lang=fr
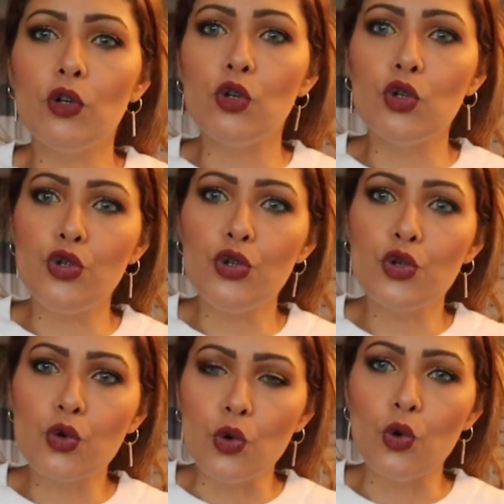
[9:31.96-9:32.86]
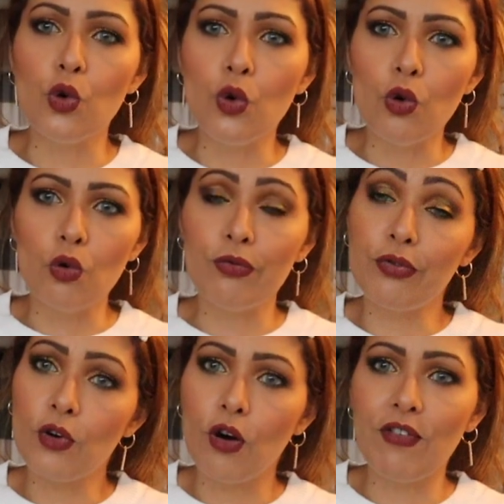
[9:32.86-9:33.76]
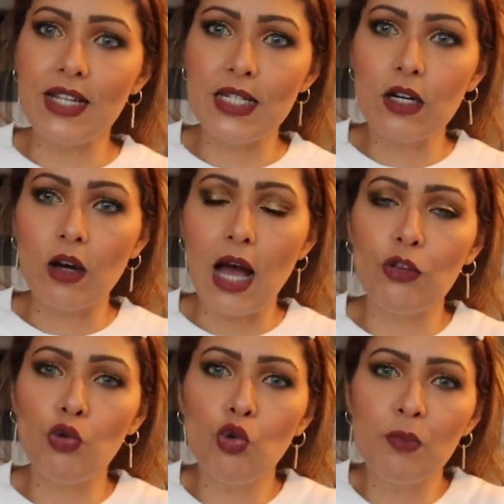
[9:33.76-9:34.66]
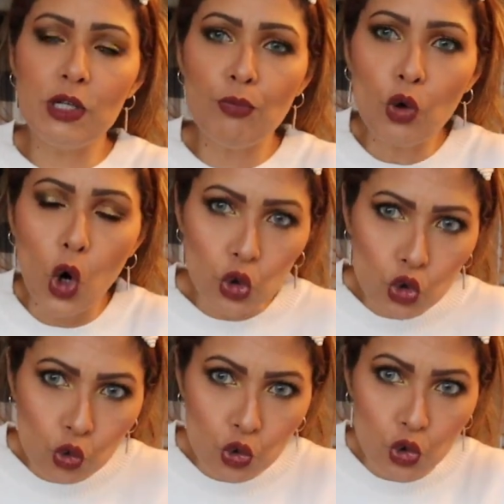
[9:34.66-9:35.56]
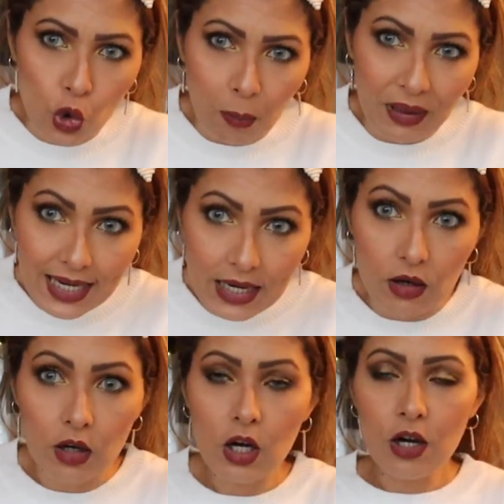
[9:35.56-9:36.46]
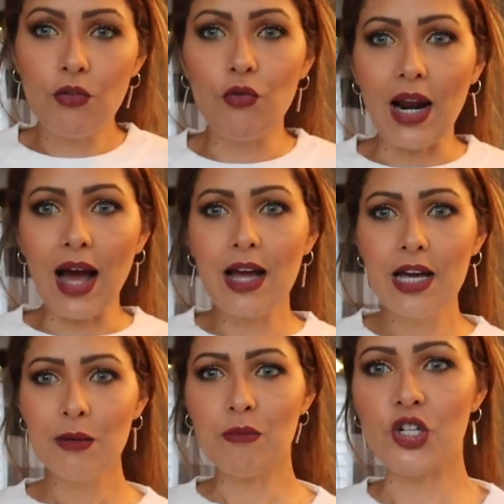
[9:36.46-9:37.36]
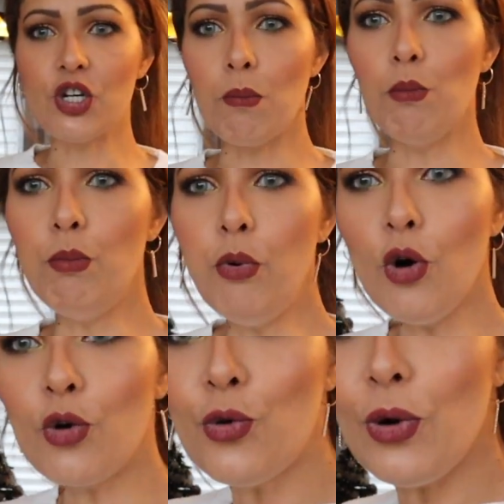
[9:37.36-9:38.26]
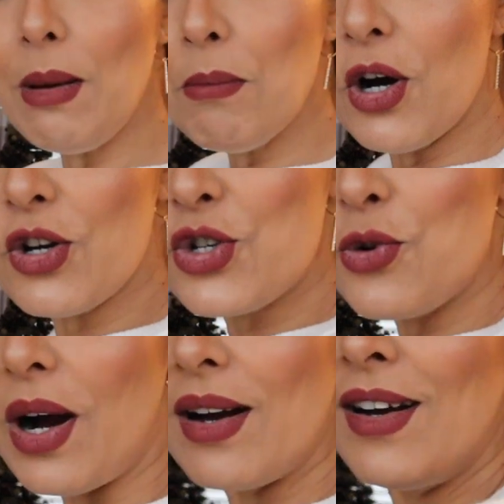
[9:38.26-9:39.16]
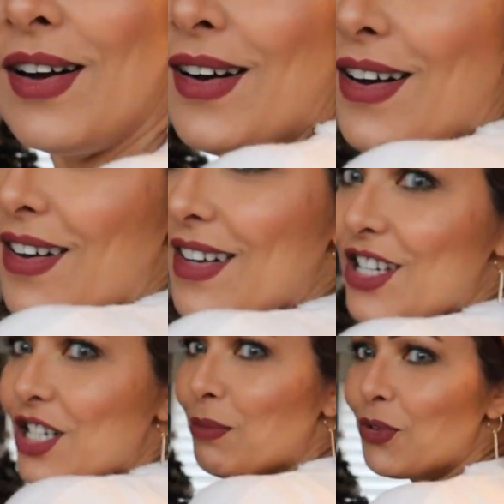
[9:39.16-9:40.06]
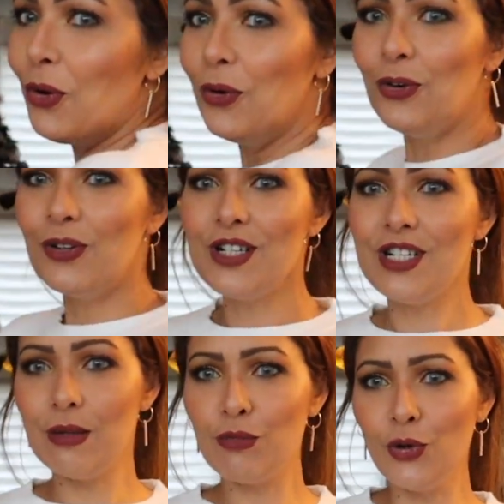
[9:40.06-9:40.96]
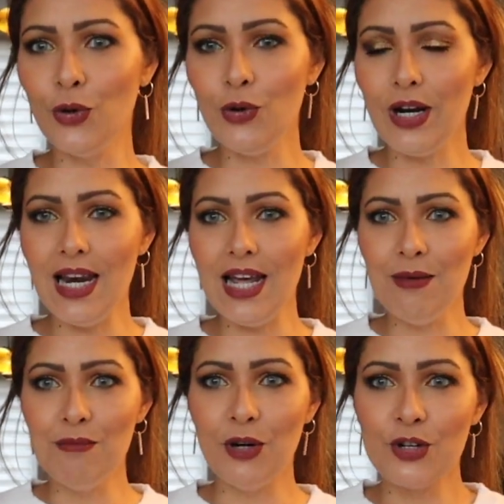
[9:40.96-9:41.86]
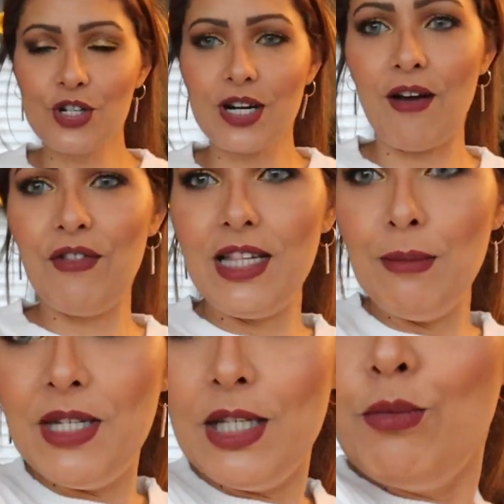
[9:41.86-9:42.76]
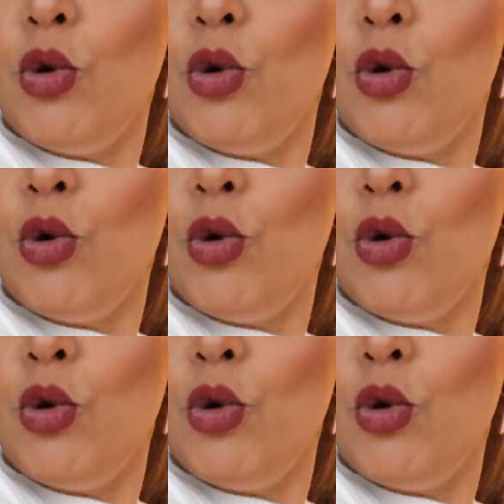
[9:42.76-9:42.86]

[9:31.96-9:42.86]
euh, jusqu'au, on va dire, un tout petit peu en dessous du nombril. Voilà. Mais j'aime beaucoup les manches, quoi. Oh, j'aime trop, j'aime trop les manches avec des petites